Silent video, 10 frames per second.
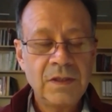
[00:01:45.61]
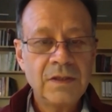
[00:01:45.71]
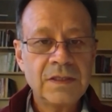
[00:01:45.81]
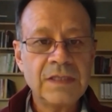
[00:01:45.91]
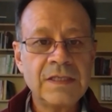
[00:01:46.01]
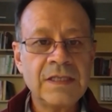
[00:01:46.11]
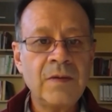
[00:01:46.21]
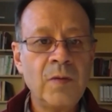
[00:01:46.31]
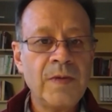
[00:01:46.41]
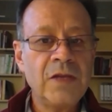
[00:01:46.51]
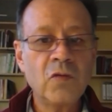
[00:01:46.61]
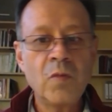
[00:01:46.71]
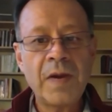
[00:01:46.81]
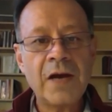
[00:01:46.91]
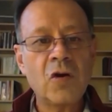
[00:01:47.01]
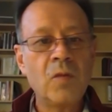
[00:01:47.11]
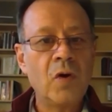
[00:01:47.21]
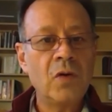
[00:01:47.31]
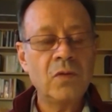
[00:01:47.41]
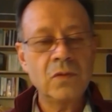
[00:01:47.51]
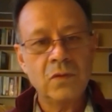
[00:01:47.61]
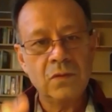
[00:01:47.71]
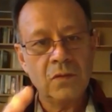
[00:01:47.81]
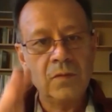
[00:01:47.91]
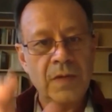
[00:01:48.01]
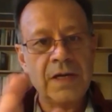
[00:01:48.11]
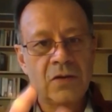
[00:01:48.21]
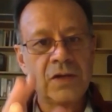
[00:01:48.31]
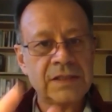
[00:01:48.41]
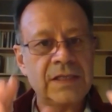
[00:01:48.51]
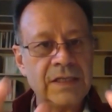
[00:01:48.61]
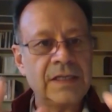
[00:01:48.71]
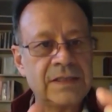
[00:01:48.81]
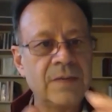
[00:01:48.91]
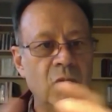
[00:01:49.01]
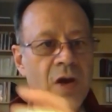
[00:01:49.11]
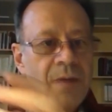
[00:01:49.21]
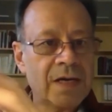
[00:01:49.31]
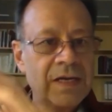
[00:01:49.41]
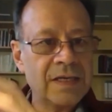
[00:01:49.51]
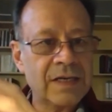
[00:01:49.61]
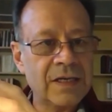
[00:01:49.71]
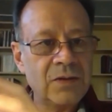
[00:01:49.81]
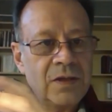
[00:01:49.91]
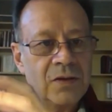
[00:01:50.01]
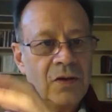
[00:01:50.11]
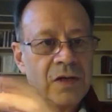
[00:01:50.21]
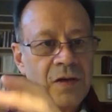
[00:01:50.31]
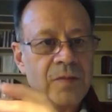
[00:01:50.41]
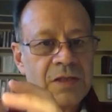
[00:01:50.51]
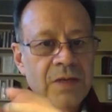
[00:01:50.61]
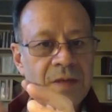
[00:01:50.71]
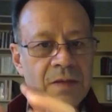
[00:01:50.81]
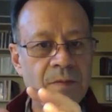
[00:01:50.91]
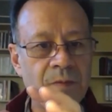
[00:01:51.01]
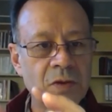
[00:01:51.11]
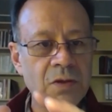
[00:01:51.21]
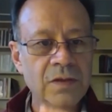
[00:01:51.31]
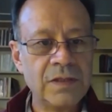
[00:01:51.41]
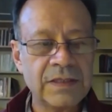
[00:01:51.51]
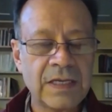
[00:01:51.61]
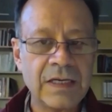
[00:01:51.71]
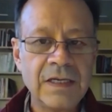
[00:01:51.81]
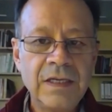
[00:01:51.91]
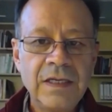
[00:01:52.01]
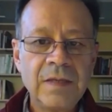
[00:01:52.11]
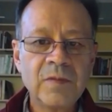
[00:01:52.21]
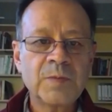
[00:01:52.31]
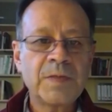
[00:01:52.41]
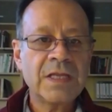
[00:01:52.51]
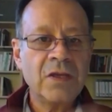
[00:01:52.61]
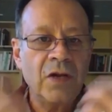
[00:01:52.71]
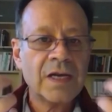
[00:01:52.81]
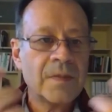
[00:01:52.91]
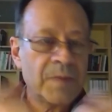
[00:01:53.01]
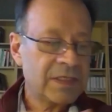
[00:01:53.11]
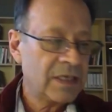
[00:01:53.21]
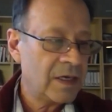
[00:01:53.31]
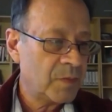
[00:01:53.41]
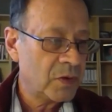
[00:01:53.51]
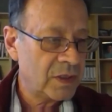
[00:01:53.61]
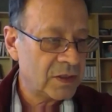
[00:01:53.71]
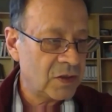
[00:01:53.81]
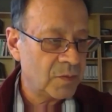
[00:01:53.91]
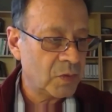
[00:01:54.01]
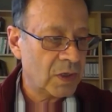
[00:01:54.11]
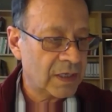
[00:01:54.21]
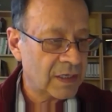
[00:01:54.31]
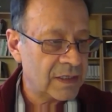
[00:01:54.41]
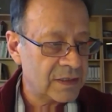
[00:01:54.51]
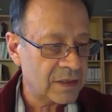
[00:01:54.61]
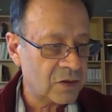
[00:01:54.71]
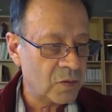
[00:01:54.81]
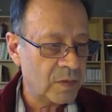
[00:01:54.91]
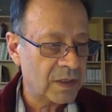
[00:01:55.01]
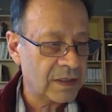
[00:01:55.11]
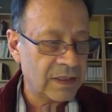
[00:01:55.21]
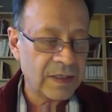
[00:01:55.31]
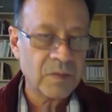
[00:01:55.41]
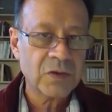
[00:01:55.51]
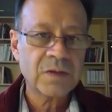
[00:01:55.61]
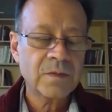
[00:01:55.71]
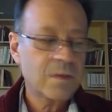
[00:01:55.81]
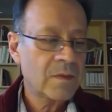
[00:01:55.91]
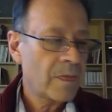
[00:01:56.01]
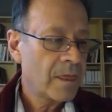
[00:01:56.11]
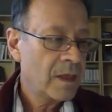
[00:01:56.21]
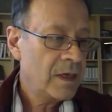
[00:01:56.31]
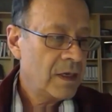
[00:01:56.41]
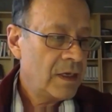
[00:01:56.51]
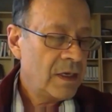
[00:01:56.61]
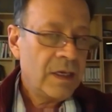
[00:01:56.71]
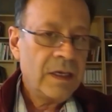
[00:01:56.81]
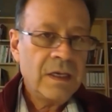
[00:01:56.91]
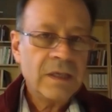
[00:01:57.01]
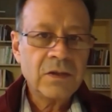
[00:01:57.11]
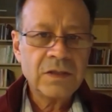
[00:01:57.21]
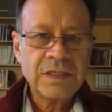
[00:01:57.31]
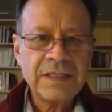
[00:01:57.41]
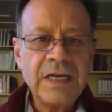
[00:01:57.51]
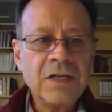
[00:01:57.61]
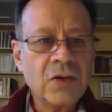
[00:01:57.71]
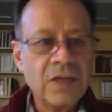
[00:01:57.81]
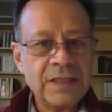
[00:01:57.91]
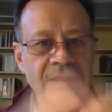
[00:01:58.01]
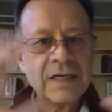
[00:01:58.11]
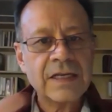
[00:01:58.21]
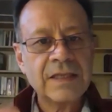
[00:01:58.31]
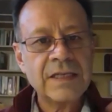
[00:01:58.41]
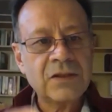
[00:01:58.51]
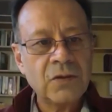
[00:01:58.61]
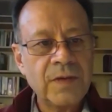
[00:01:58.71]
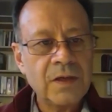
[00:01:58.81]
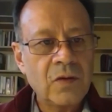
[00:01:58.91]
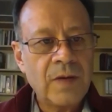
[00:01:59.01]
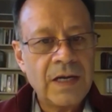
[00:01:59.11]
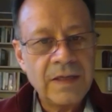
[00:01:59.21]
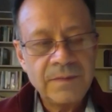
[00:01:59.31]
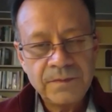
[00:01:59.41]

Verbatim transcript: sea, se está volviendo un blanco, que, se, que se mueve a cada rato y que no logramos saber por dónde está. Hemos perdido la capacidad de proyección por la gran incertidumbre que tenemos. Entonces, dentro de esta catástrofe global,